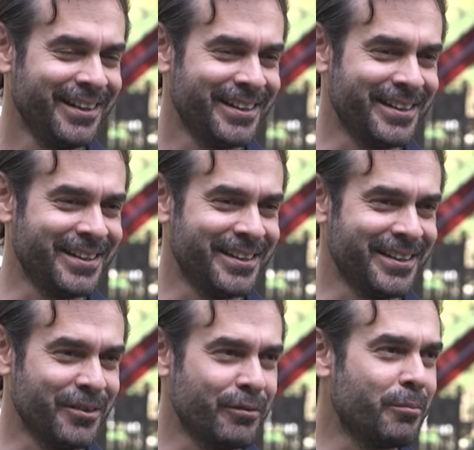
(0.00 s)

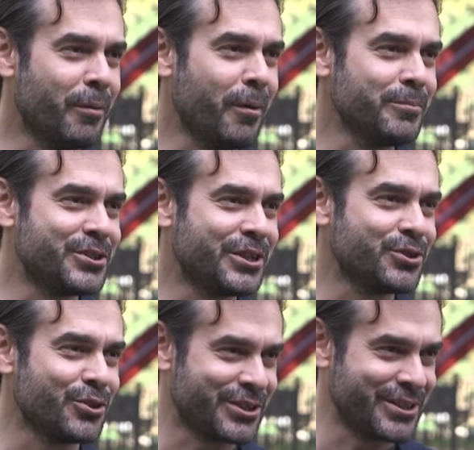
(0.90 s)
Ee, ve babam
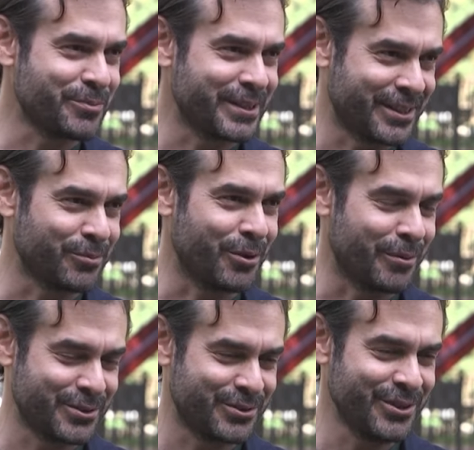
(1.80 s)
çıkış o çıkış basketbola
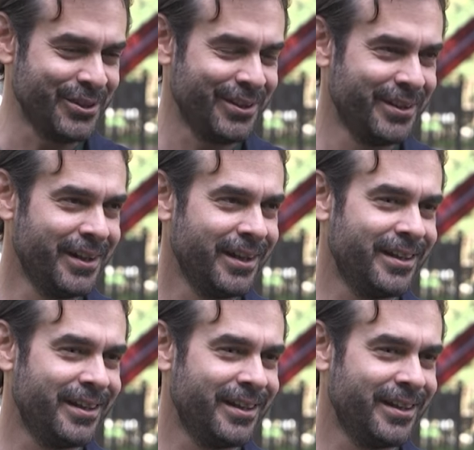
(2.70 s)
başlıyor. Evet.